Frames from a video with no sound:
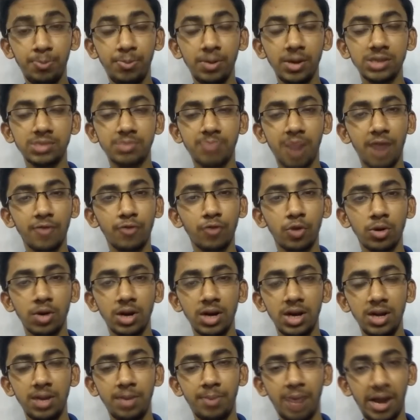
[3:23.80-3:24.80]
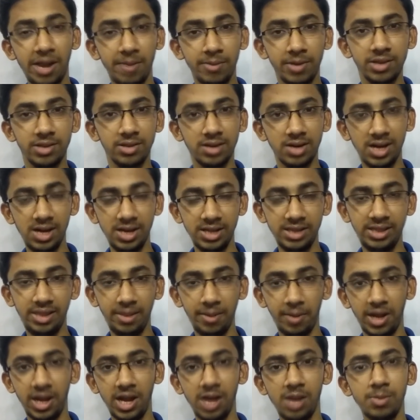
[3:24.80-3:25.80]
இப்போ ஸ்மார்ட் ஃபோன்களில் பயன்படுத்துகிற
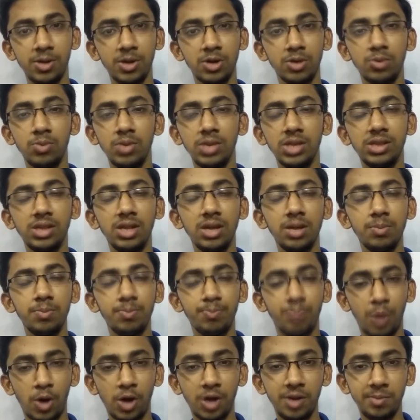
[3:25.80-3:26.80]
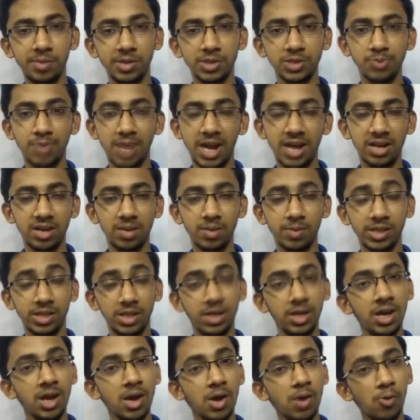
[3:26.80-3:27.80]
லித்தியம் அயான் மற்றும் லித்தியம் பாலிமர்ஸ் பேட்டரியை
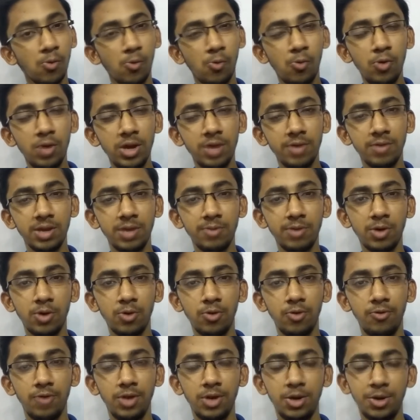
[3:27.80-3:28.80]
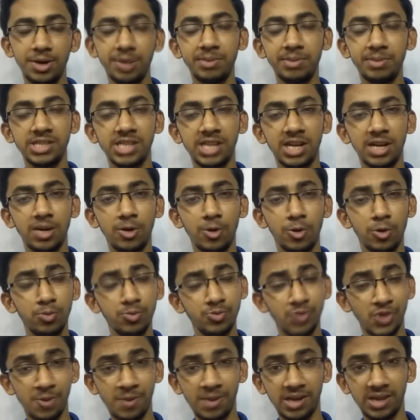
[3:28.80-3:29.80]
பற்றி கூடிய விரைவாக ஒரு வீடியோ நம்ம சேனல் வரும்
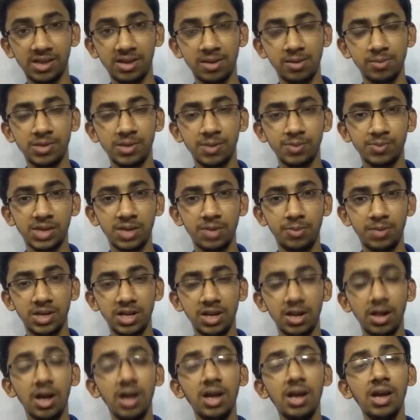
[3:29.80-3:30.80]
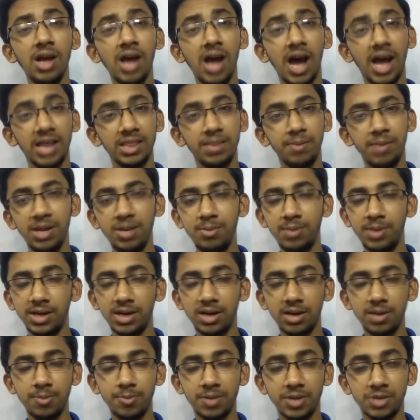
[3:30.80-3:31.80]
ஸோ மறந்து நம்ம சப்ஸ்கிரைப் பண்ணியிருக்கேன் அந்த பெல்
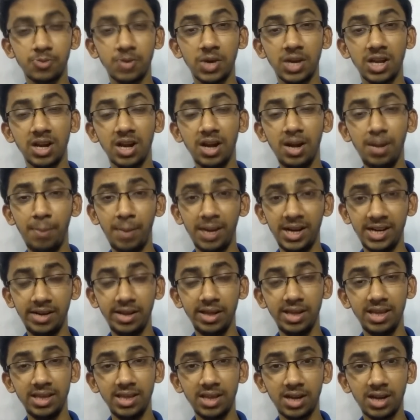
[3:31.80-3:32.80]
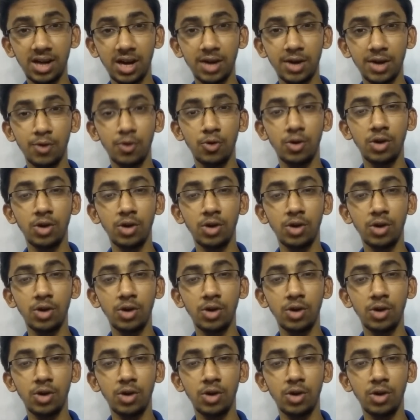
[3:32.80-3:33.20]
பட்டனையும் ப்ரெஸ் பண்ணிடுங்க பட் இதற்கான